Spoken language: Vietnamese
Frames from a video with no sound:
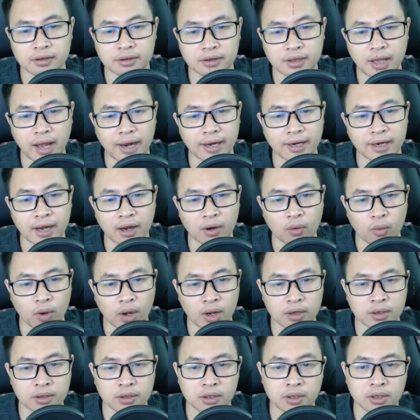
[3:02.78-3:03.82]
tài hàng hóa
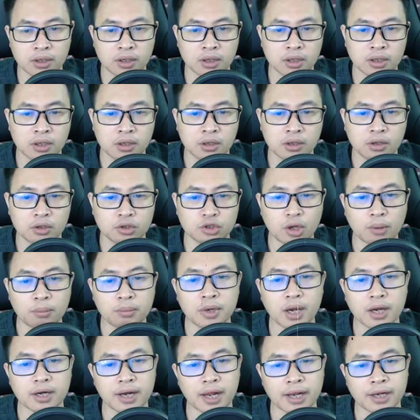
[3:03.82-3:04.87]
Nhóm
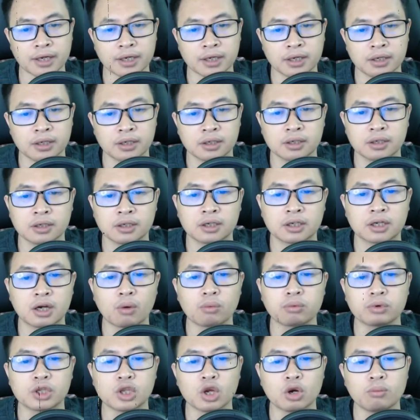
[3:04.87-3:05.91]
người này
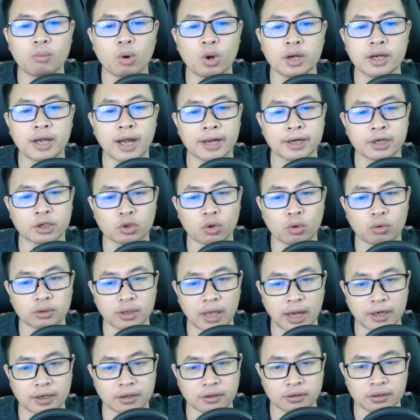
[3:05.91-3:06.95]
không thiếu bối cảnh cùng
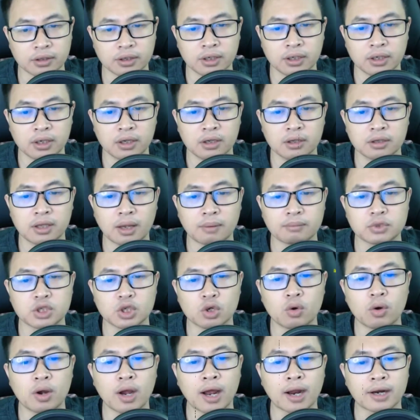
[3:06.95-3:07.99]
tài lực Thậm chí
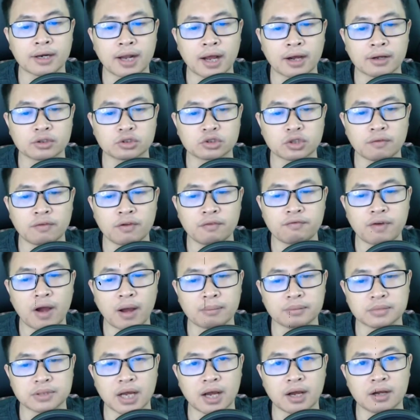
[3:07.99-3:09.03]
có khả năng so với
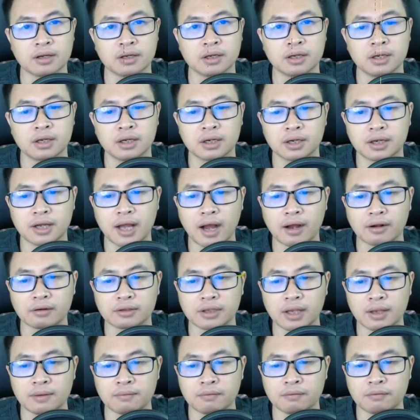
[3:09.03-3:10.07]
phạm gia Càng
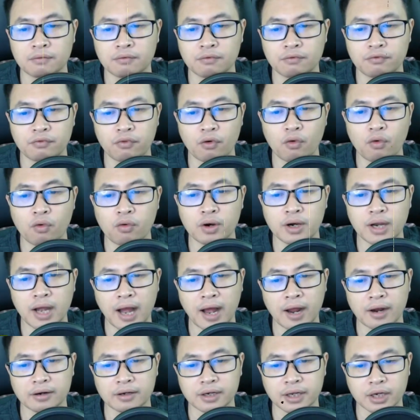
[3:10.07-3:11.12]
thêm phú
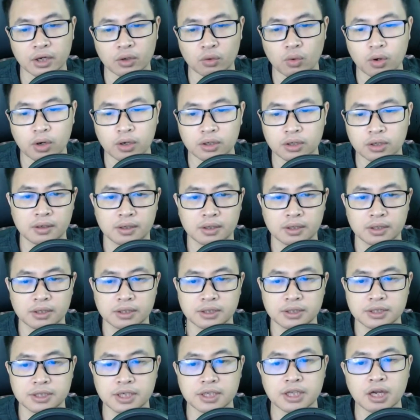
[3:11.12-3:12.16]
khả địch quốc
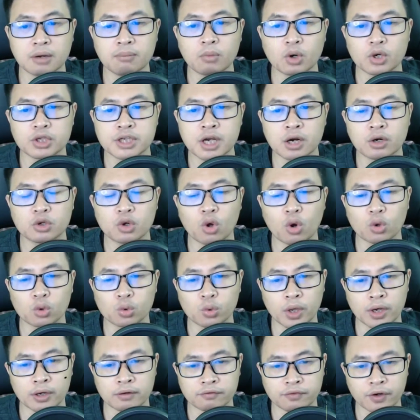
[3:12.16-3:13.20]
Chỉ thiếu một chiếc độ
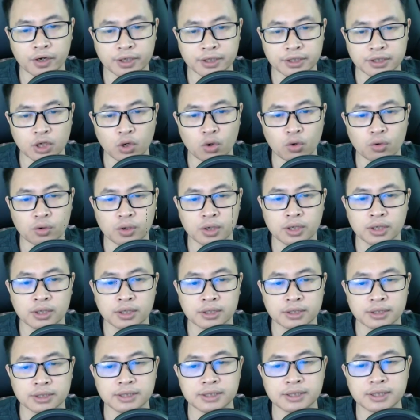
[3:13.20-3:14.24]
thuyền vượt châu
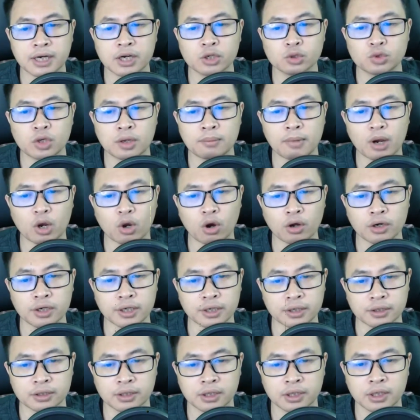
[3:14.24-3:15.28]
Nhờ cơ duyên mà có được
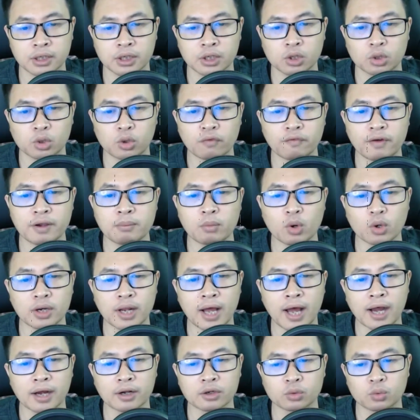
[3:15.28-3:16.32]
Cùng với một
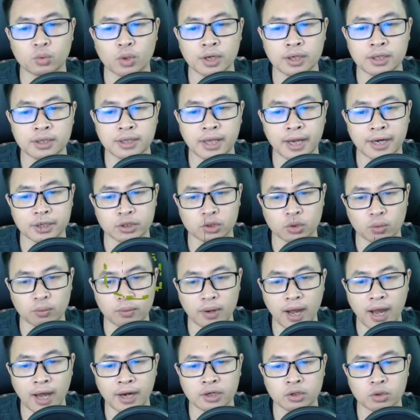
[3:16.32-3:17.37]
hàng tuyến thành
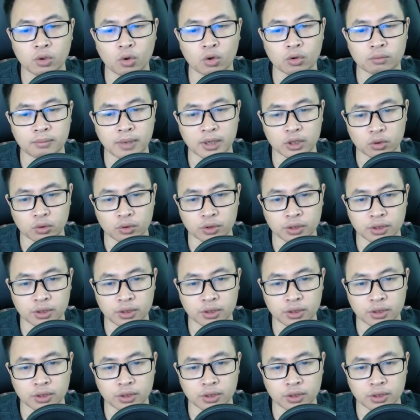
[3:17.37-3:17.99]
thục an ổn mà thôi